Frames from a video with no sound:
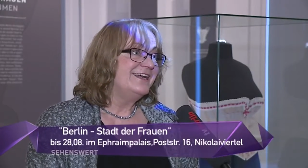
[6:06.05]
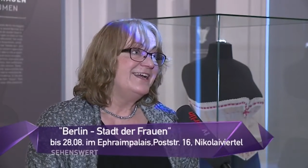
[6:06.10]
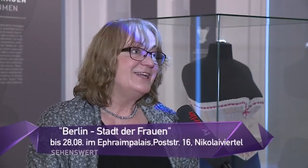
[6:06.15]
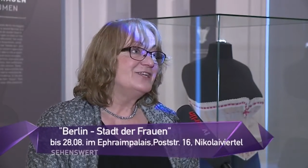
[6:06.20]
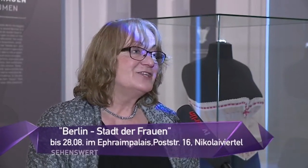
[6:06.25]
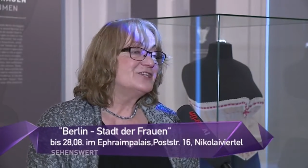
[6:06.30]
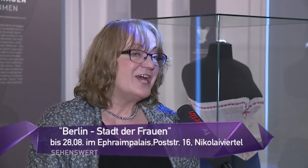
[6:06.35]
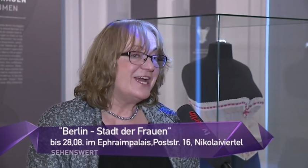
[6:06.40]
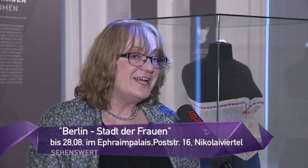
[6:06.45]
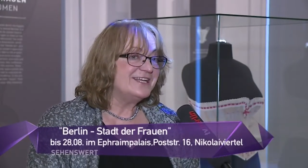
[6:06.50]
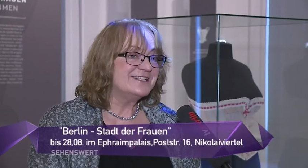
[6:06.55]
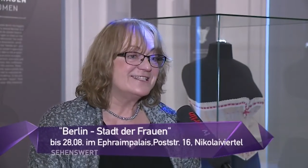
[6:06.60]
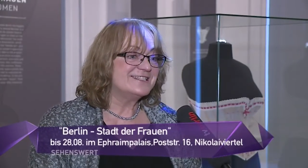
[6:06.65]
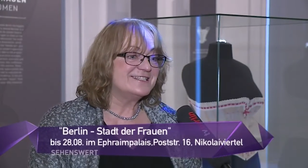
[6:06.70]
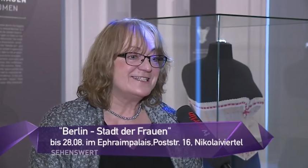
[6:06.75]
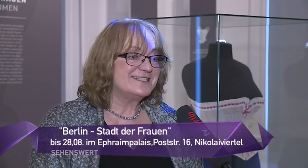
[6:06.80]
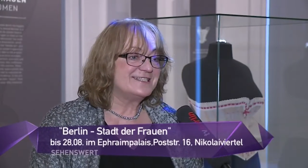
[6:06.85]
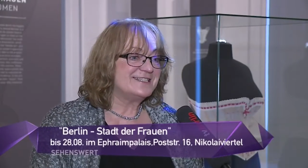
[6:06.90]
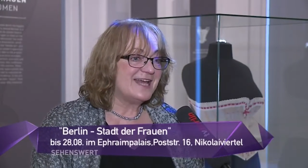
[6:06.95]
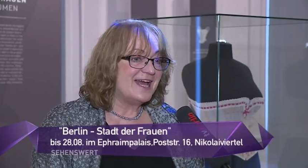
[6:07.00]
entscheidet
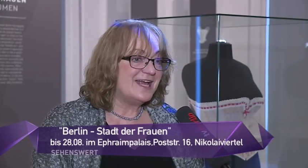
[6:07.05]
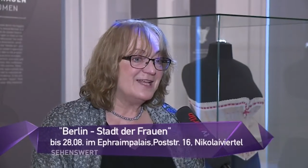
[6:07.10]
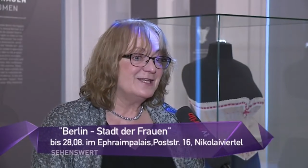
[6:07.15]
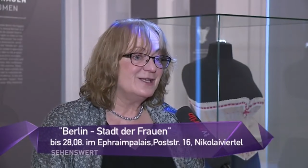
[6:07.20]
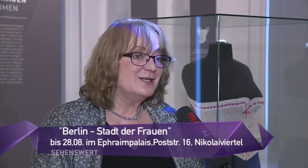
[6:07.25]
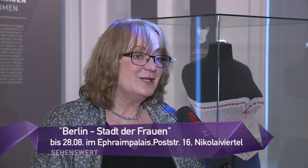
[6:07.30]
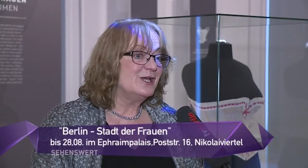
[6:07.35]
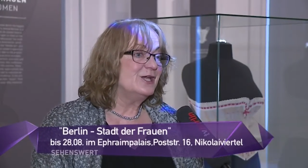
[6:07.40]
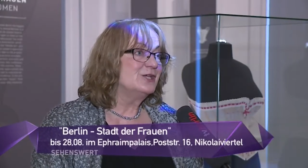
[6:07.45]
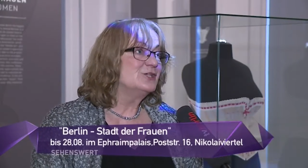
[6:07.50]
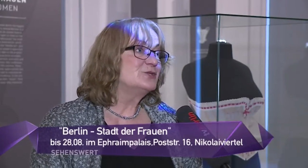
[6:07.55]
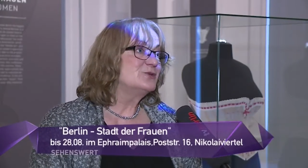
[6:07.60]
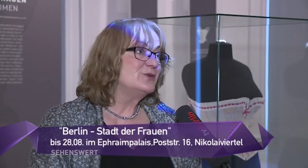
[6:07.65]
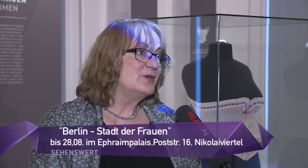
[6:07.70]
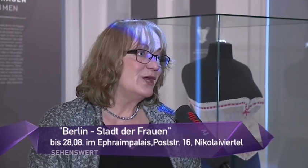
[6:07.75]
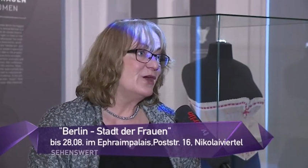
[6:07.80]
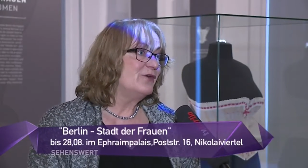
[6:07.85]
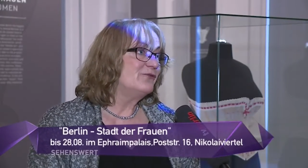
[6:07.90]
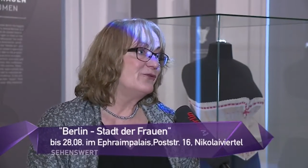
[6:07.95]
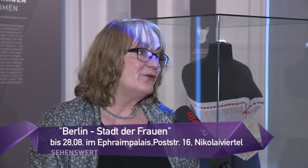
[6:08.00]
sich dann, zu
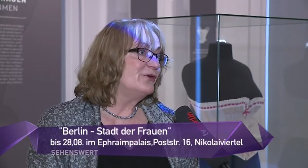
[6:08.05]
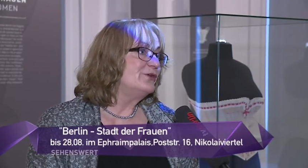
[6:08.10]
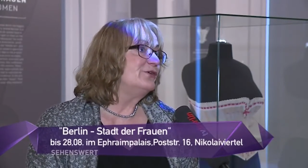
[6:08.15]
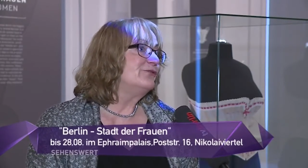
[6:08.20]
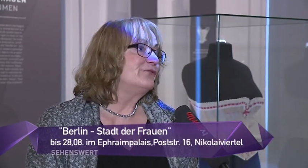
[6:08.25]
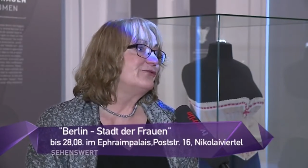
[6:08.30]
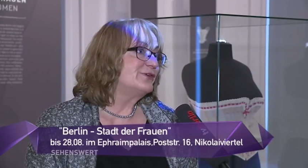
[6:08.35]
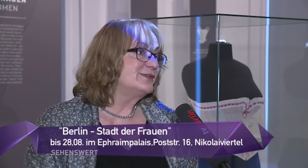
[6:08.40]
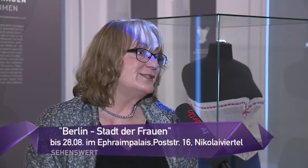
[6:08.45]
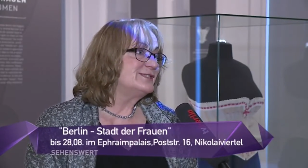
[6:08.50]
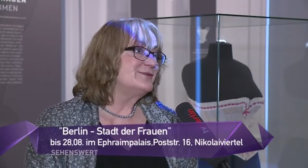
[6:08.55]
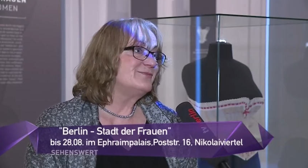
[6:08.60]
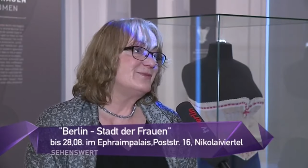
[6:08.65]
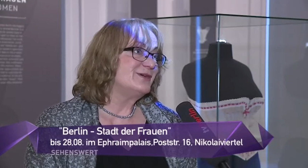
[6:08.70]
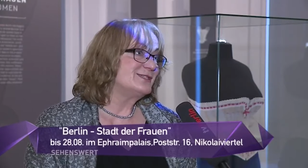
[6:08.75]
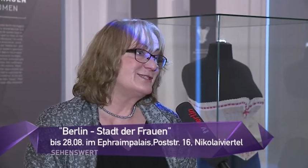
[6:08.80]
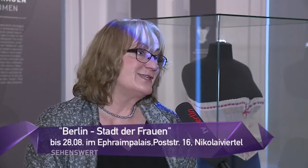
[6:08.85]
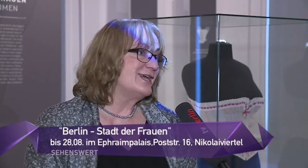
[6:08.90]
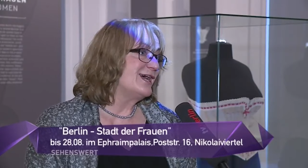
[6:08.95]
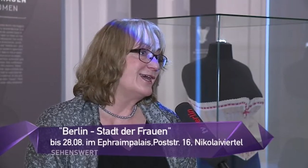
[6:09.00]
ihrer Freundin Fritzi
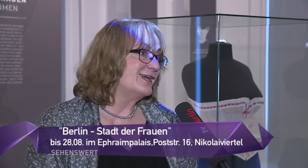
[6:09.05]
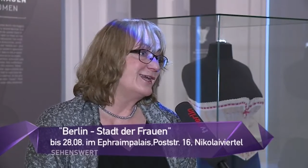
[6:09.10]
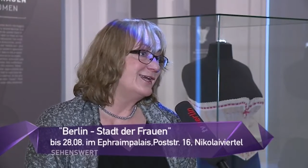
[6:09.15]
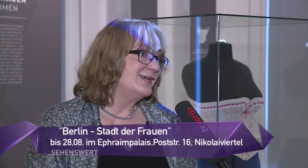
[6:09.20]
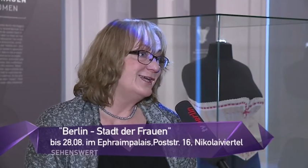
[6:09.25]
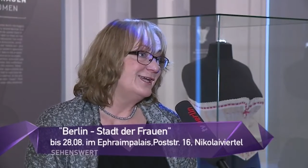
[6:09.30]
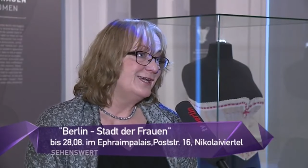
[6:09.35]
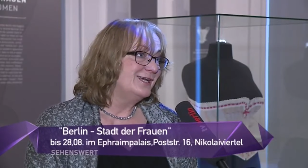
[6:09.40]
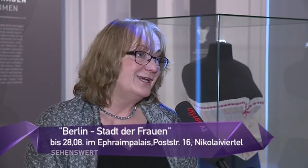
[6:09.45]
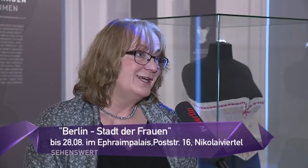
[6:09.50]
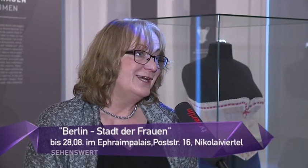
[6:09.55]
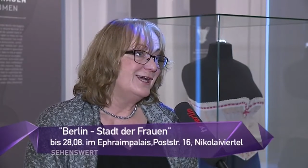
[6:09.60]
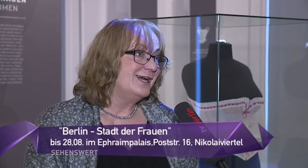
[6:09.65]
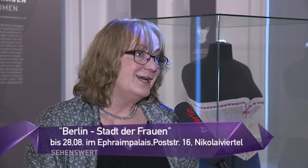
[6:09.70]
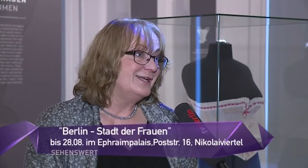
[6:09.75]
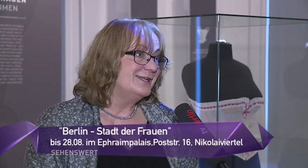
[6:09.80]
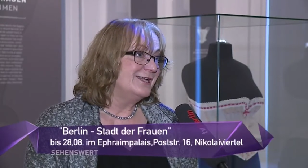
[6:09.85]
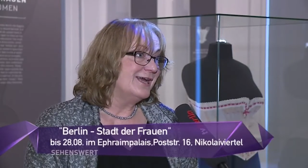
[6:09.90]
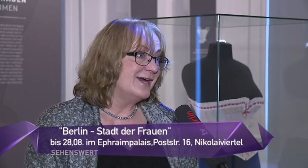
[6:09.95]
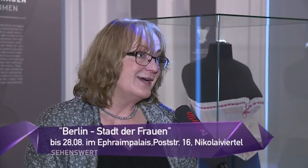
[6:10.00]
Massari
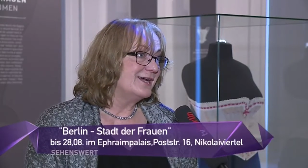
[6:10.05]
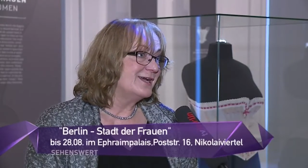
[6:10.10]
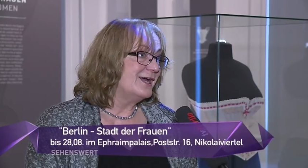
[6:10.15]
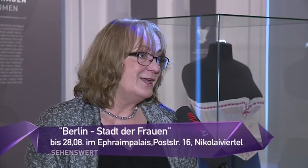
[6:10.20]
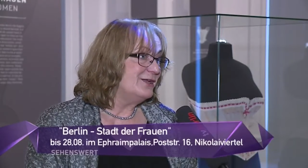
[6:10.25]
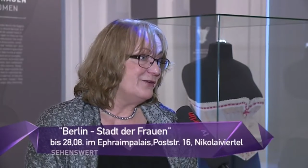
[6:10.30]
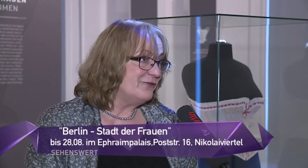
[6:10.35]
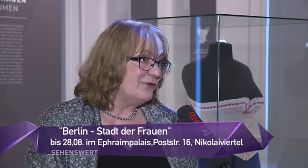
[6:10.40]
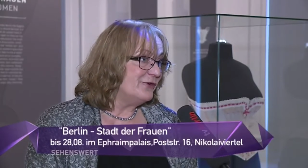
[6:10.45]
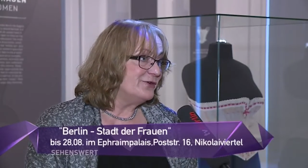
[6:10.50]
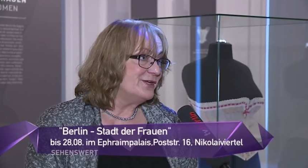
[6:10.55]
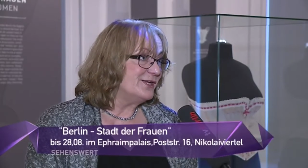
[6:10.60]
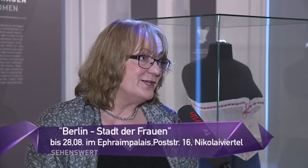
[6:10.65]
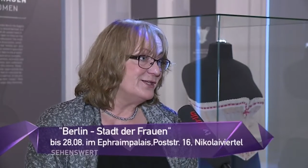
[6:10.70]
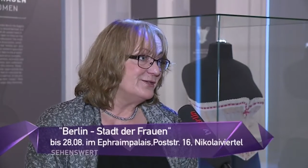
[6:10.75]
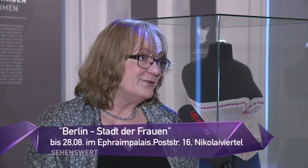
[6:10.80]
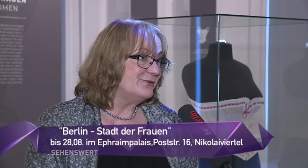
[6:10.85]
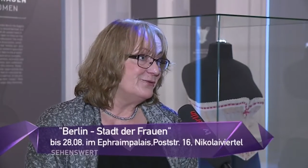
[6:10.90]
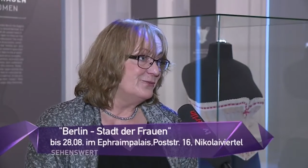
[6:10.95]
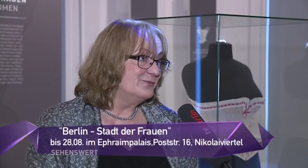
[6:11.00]
nach
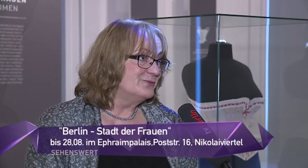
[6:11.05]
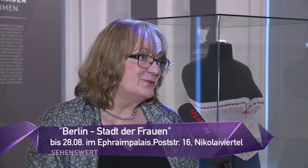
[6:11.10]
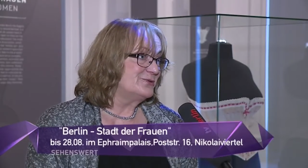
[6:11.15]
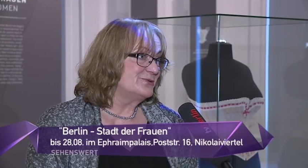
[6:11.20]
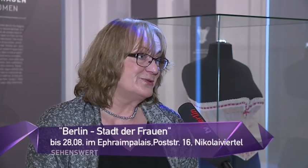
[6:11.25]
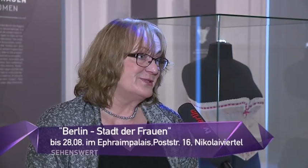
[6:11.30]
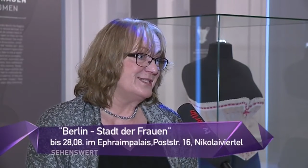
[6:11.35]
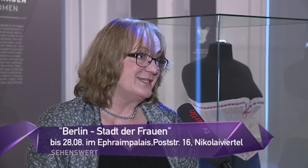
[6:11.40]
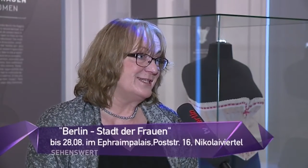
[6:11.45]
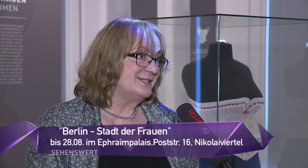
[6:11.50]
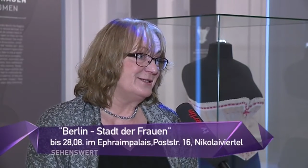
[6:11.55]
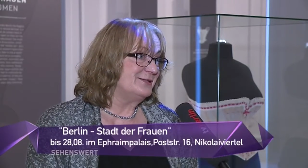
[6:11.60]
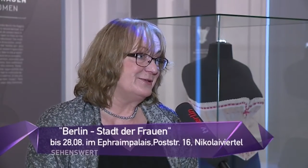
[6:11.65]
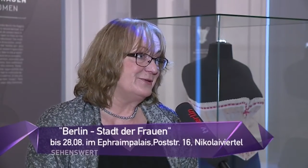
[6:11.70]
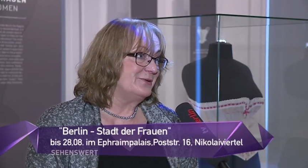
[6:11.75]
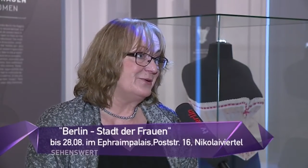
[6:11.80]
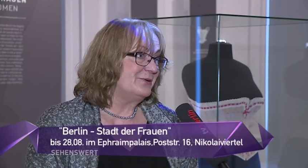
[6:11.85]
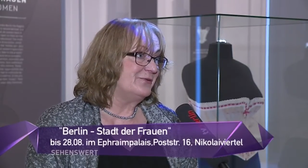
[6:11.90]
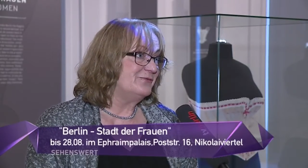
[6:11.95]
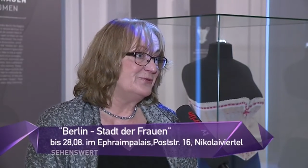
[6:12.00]
Kalifornien umzusiedeln,
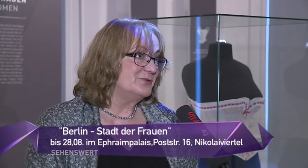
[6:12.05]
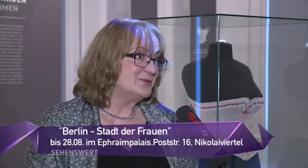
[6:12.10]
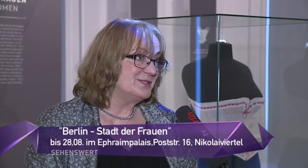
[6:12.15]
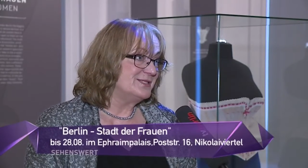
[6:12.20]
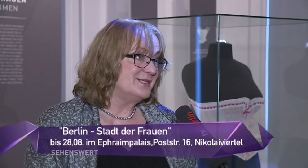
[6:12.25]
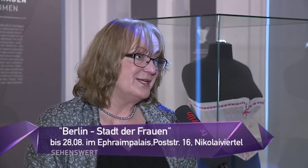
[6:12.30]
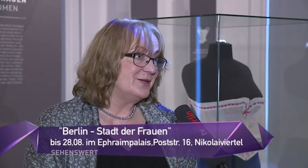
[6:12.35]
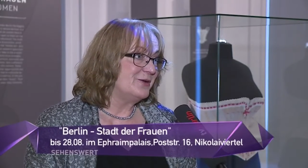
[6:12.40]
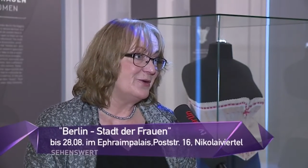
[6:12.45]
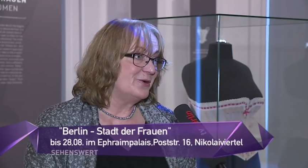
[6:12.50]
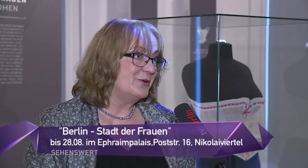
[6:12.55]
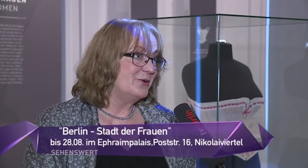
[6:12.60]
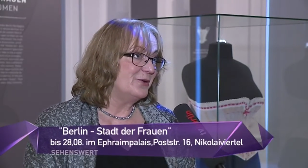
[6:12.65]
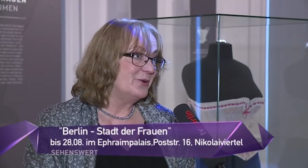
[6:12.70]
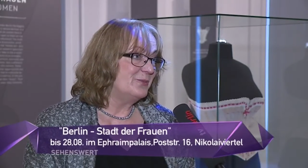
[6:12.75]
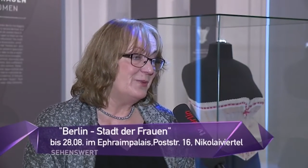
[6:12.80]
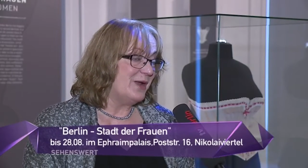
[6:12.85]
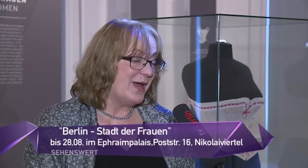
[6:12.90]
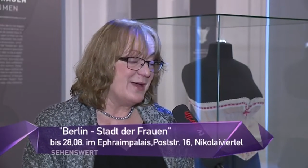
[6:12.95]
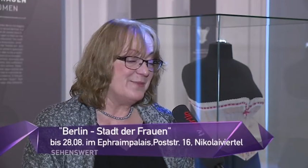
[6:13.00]
wo sie dann auch
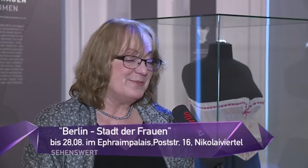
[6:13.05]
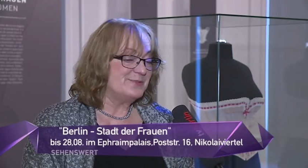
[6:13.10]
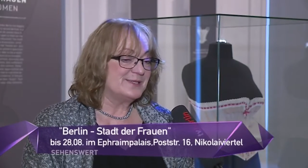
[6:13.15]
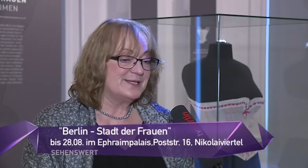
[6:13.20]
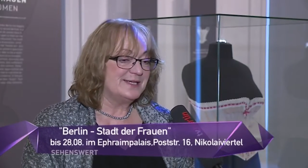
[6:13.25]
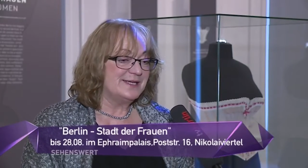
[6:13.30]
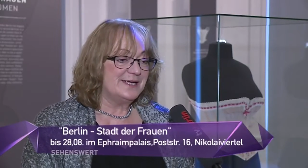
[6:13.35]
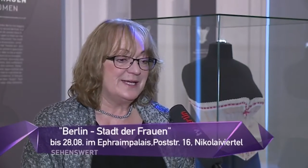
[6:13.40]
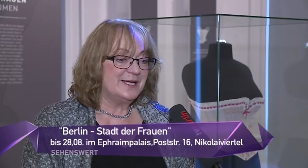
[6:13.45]
noch bleibt